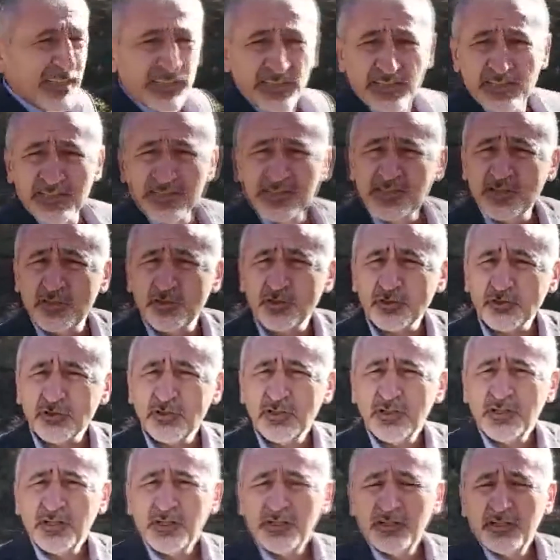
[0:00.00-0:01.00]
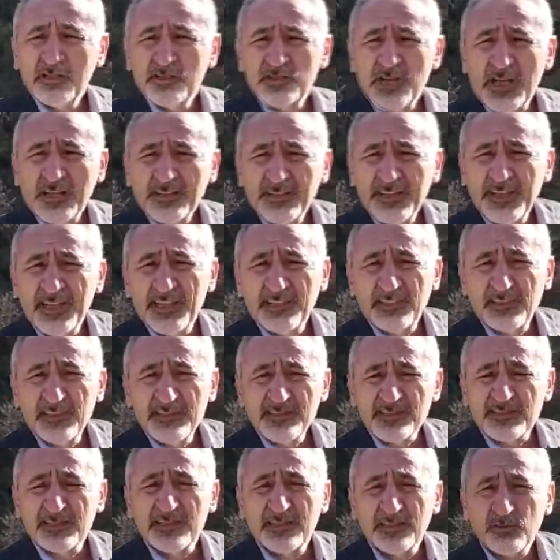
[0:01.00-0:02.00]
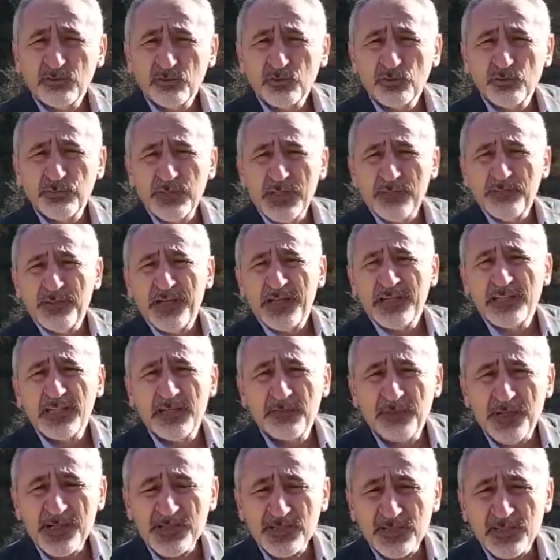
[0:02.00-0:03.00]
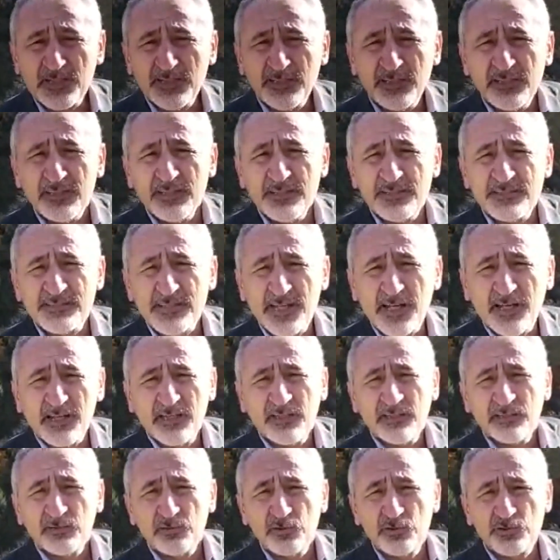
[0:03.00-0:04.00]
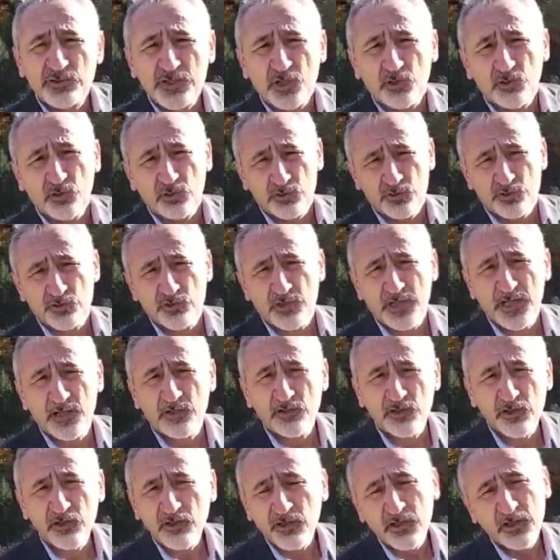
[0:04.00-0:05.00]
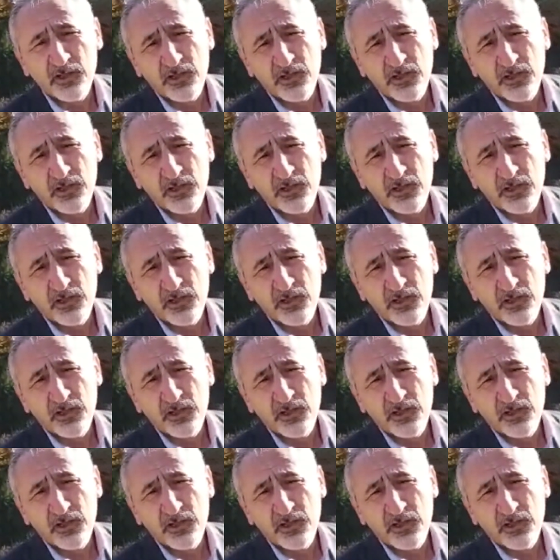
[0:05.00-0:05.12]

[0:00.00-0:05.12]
yetkilisi de yok. Şantiye yetkilisinin Ulubey Belediye Başkanı İsa Türkcan olduğu söyleniyor.